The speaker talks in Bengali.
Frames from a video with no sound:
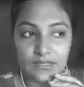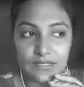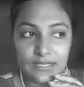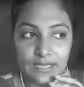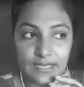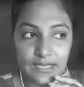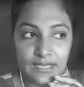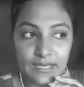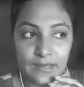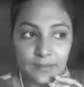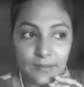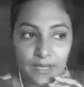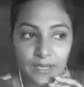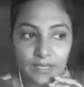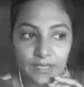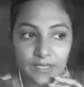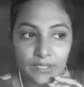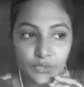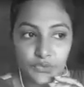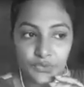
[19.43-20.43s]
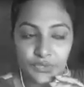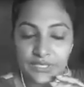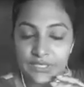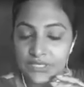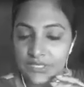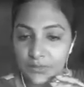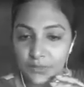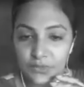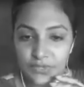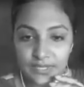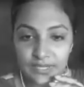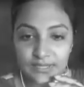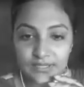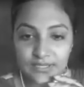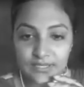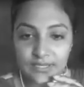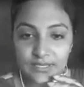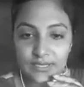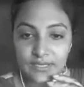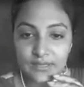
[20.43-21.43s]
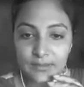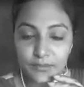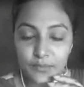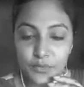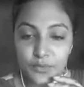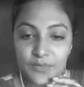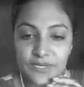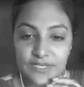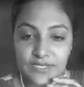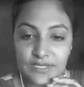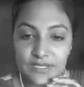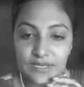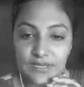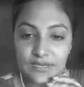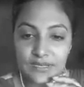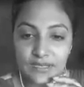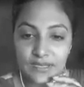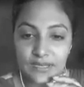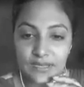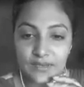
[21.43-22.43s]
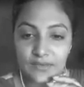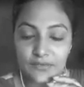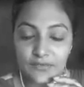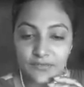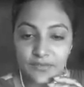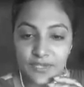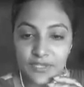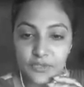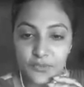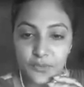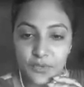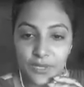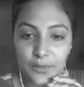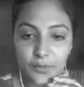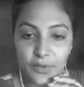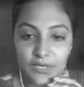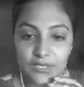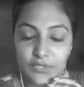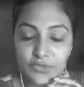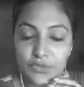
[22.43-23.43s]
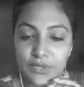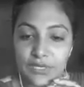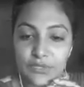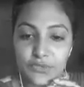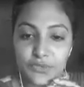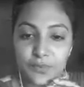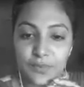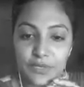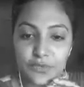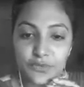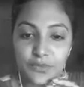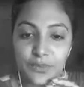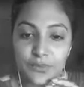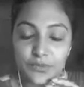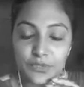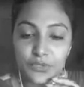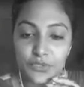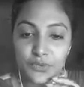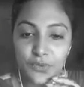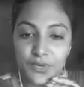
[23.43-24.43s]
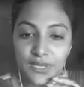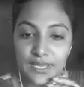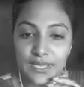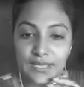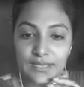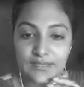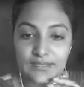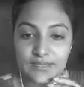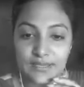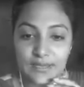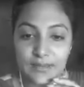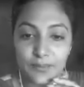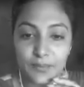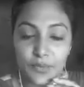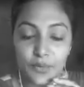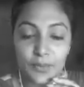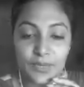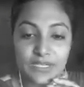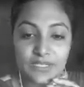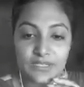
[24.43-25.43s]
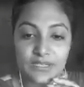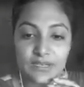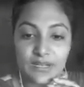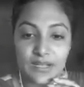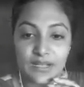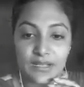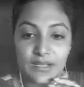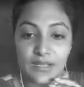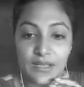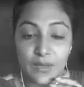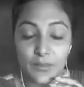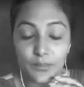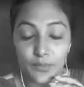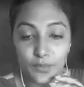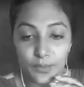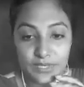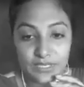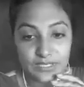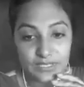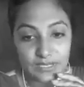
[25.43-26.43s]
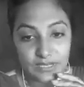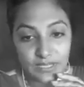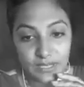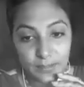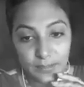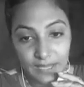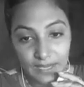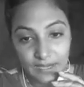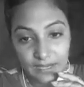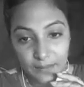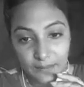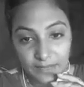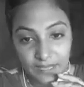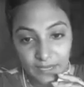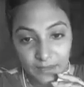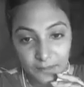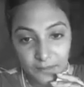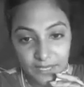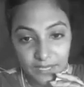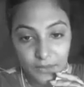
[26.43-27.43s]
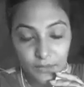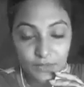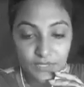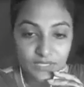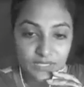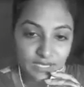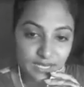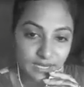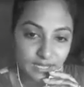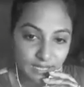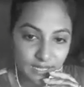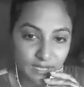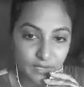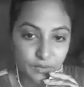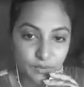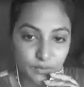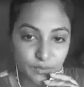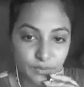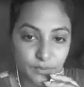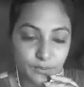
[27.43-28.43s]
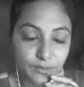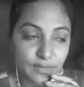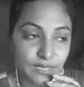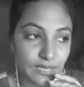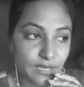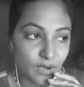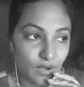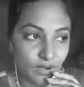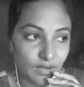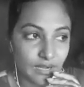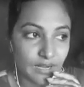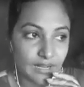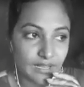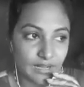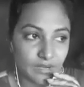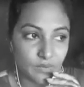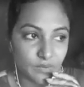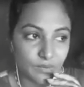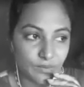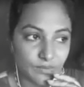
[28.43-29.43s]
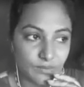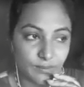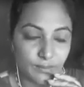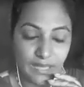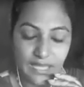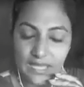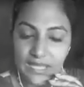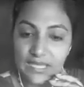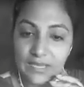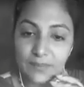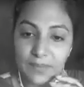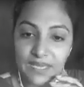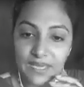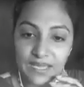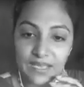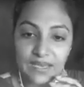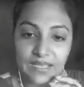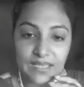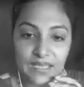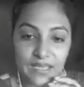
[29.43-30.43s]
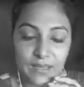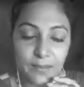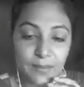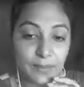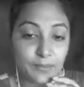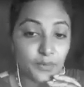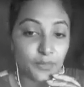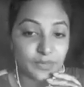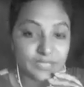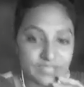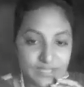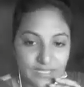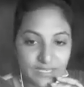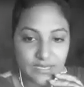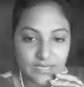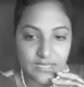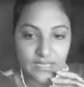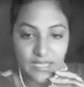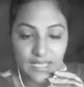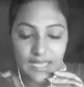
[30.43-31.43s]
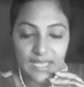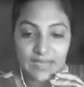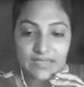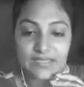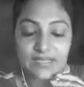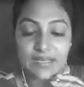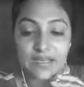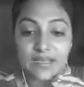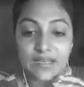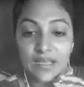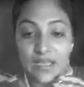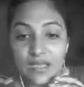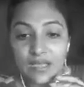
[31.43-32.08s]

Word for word: যেই কিছুদিন যাব দেখছি প্রবাসীদের নিয়ে ফেসবুকে বলেন যোগাযোগ মাধ্যমের মধ্যে ছড়িয়ে গেছে প্রবাসীরা প্রবাসীদেরকে বাঙালি মেয়েরা বিয়ে করতে চায় না কেন বিয়ে করে না কেন বা এই বিয়ে নিয়ে বা প্রবাসীদের নিয়ে একটা